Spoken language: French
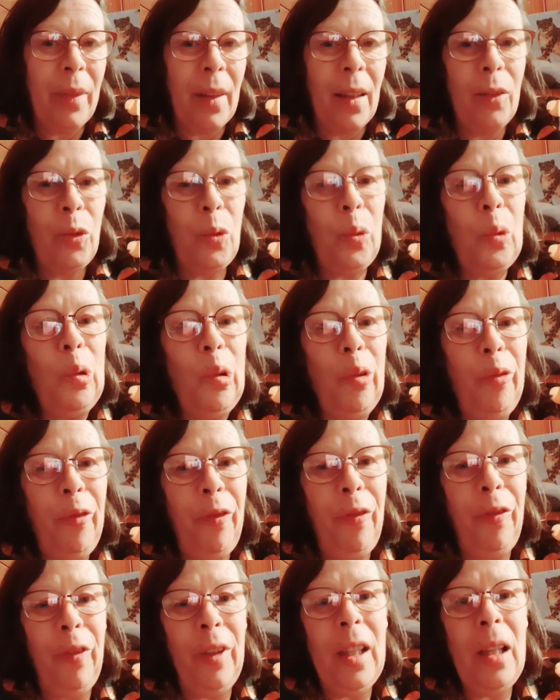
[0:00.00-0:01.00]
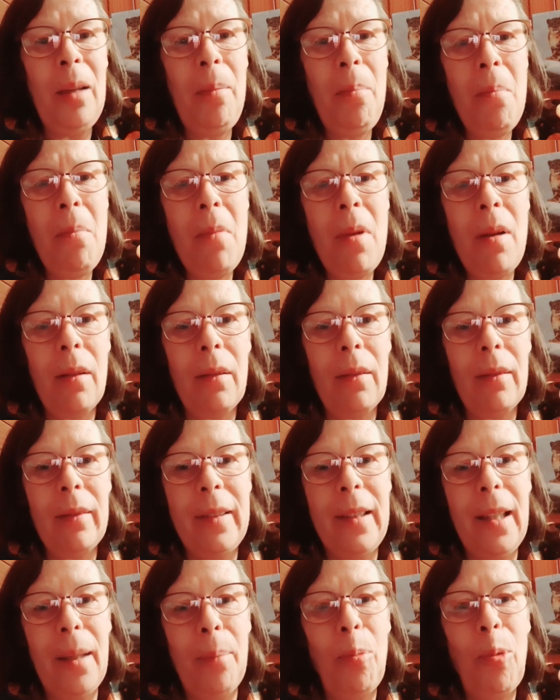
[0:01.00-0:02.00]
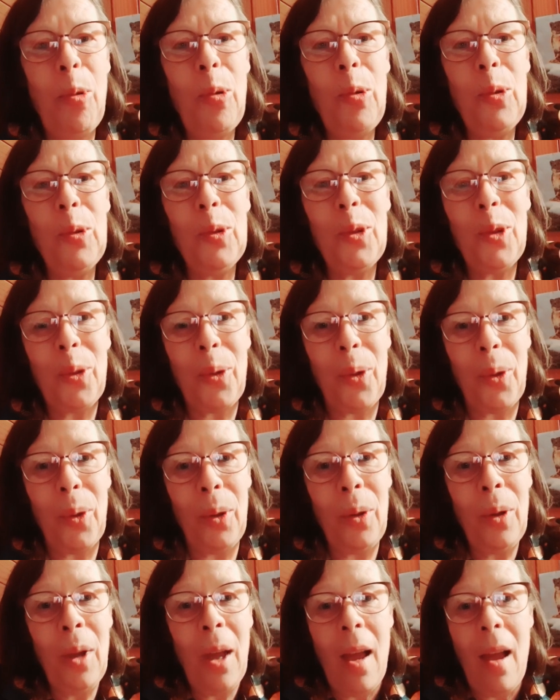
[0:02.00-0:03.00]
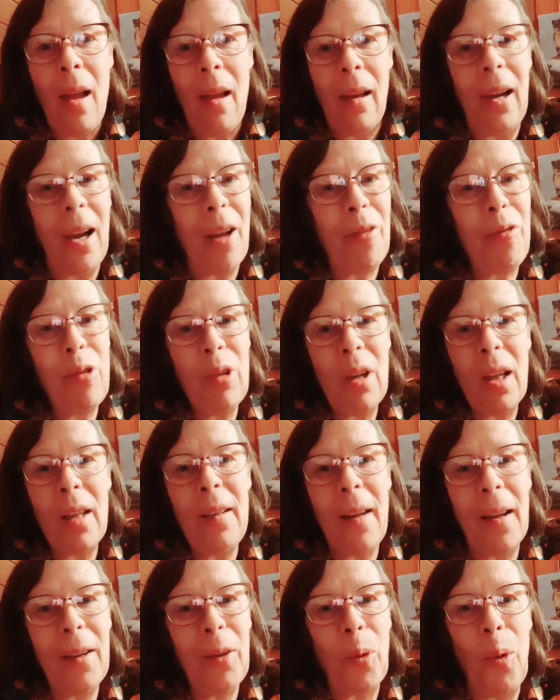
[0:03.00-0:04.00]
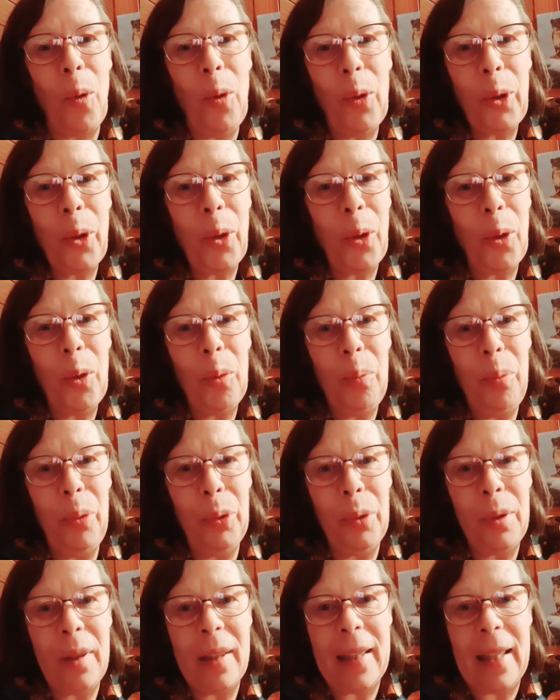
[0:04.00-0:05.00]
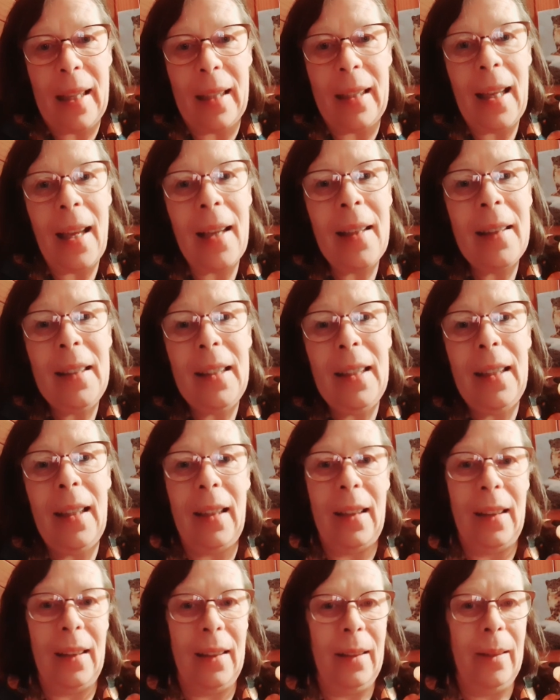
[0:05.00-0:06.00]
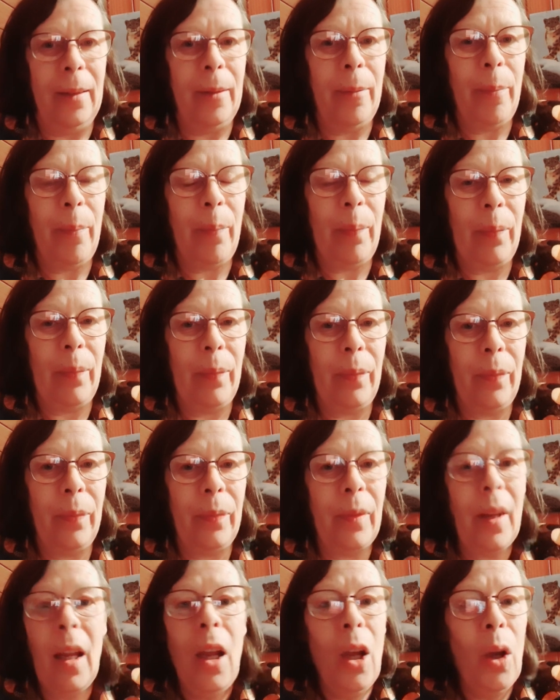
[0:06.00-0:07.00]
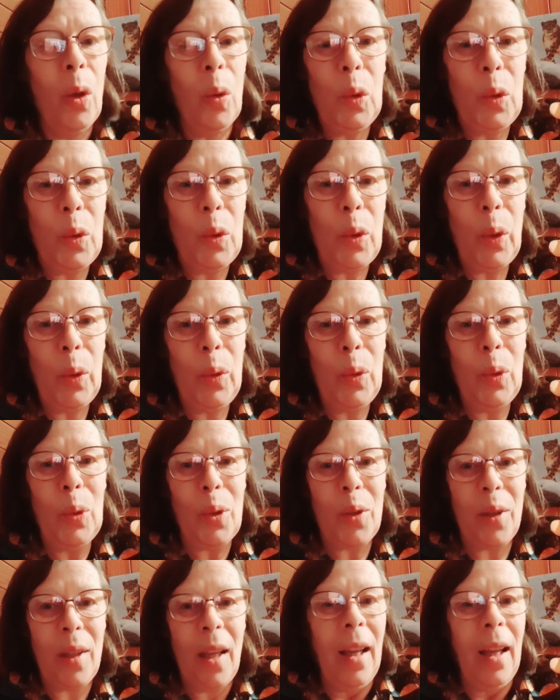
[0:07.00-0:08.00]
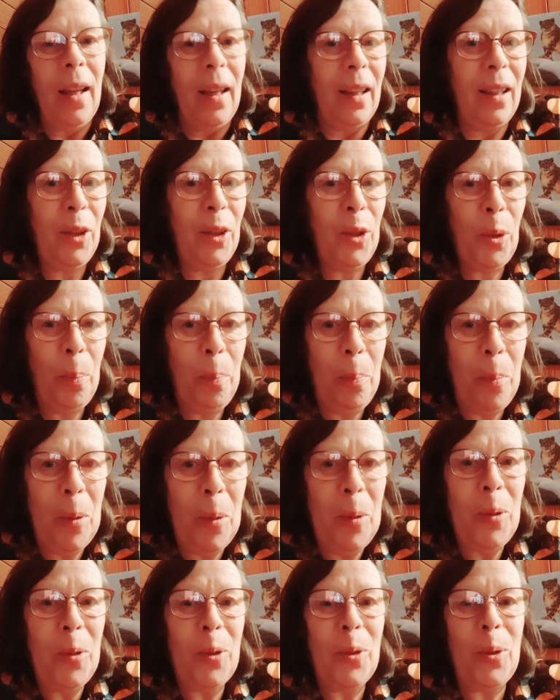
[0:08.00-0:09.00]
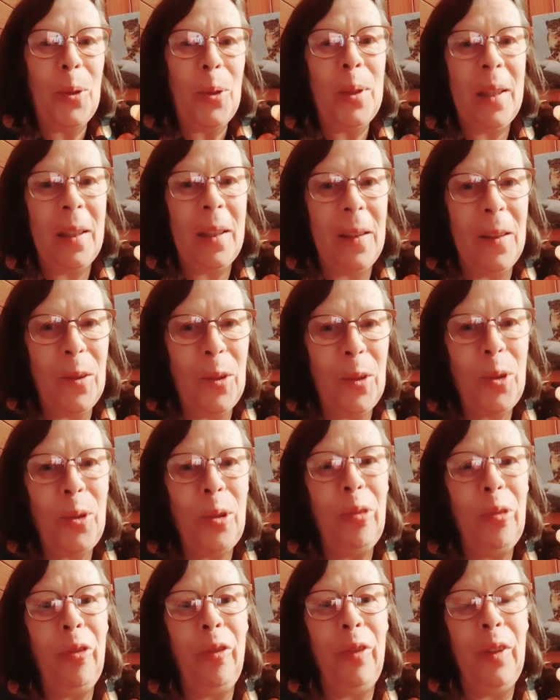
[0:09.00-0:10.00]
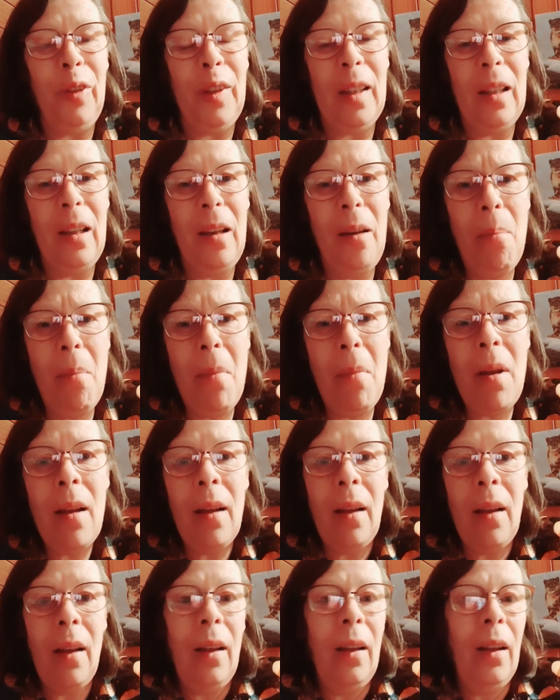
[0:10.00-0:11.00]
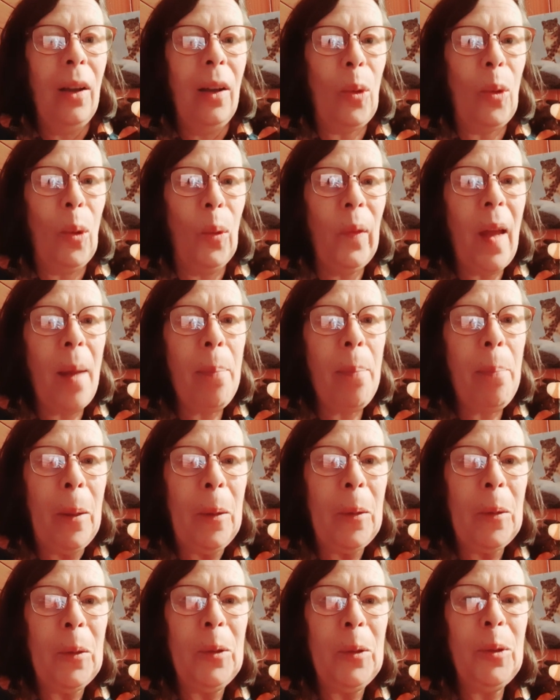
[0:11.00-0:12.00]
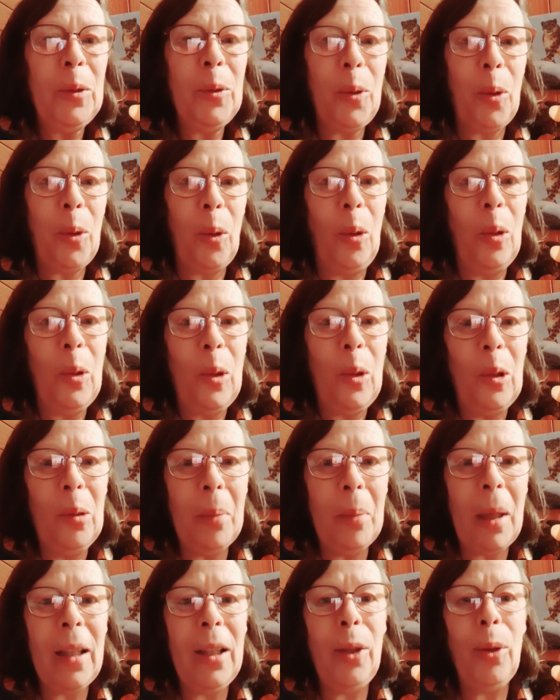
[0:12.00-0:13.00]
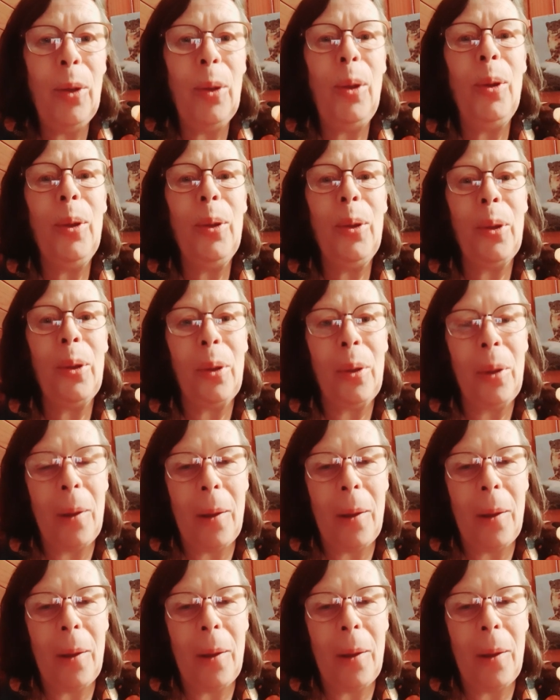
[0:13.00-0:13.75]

tout le film démontre que l'avocat n'a qu'un but, c'est gagner. Coûte que coûte. Et je pose que c'est dans ce film qu'on apprend que le cambrioleur